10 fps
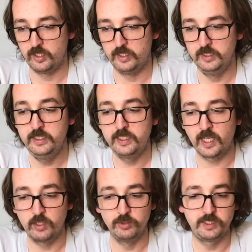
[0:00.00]

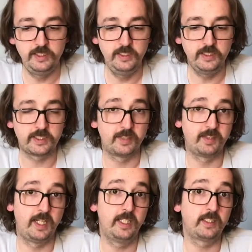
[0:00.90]
L'idéal aussi, ça
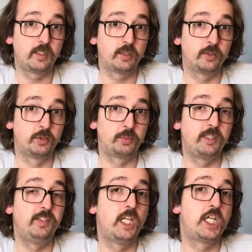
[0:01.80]
va être de
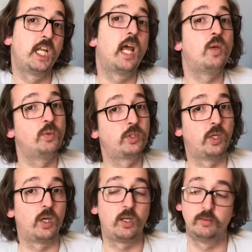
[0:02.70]
privilégier la
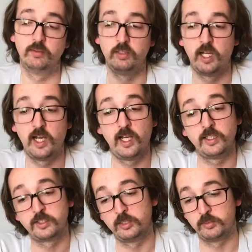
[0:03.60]
longueur. Là,
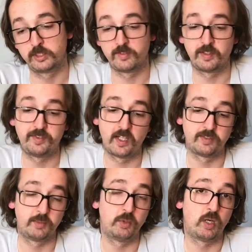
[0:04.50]
ça va faire
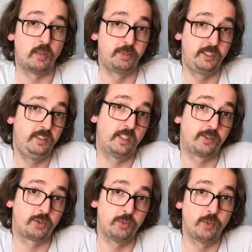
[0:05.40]
vraiment un petit
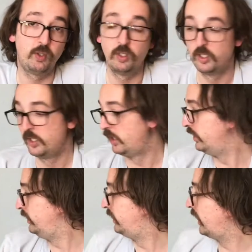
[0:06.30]
instrument.
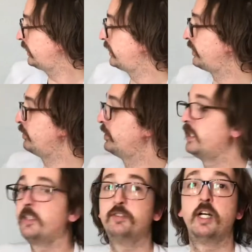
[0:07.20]
L'idéal, c'est vraiment
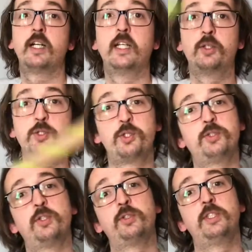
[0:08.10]
d'avoir quelque chose
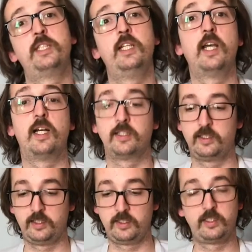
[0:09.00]
dans ce style-là.
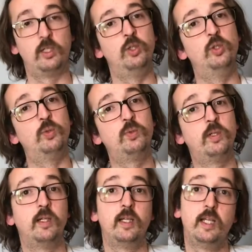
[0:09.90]
Long
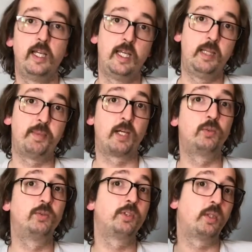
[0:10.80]
et par
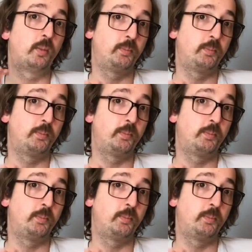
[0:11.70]
contre,